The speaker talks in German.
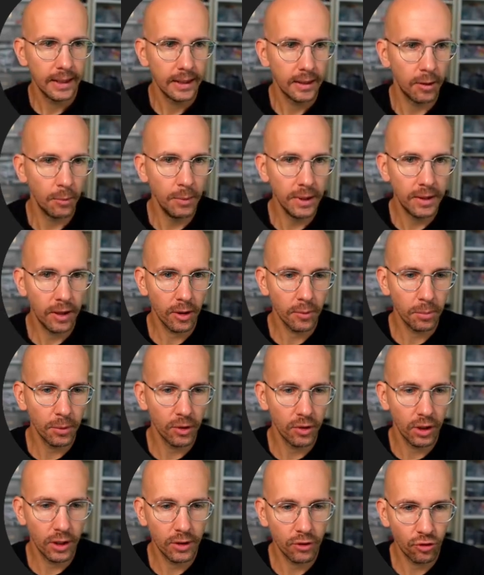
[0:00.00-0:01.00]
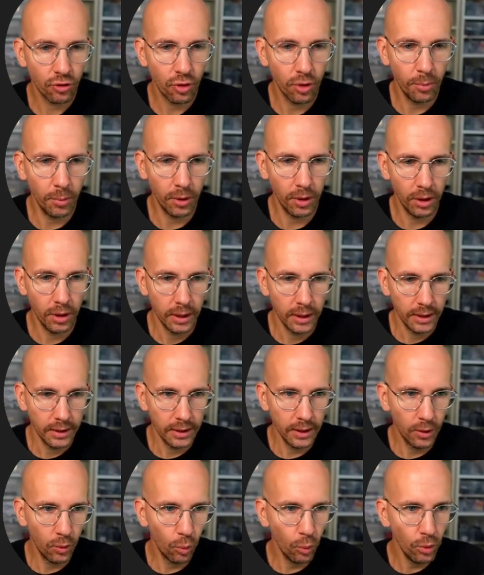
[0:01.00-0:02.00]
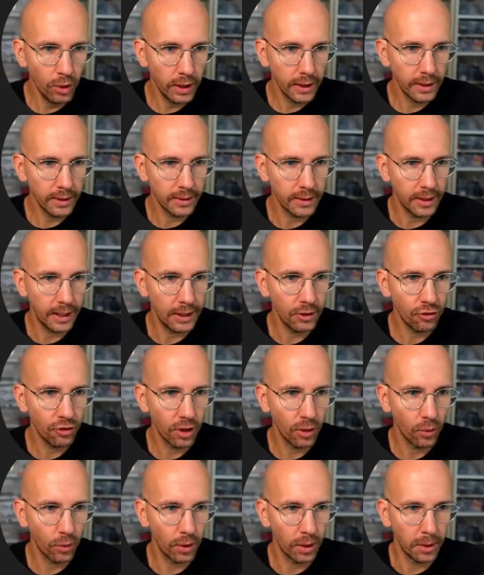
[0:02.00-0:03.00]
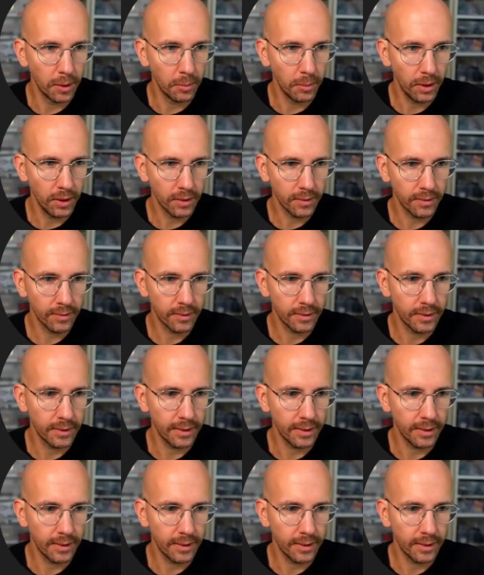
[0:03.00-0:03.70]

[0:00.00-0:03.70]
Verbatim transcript: Damit hat man da jetzt schon einmal die grundlegenden Einstellungen gemacht,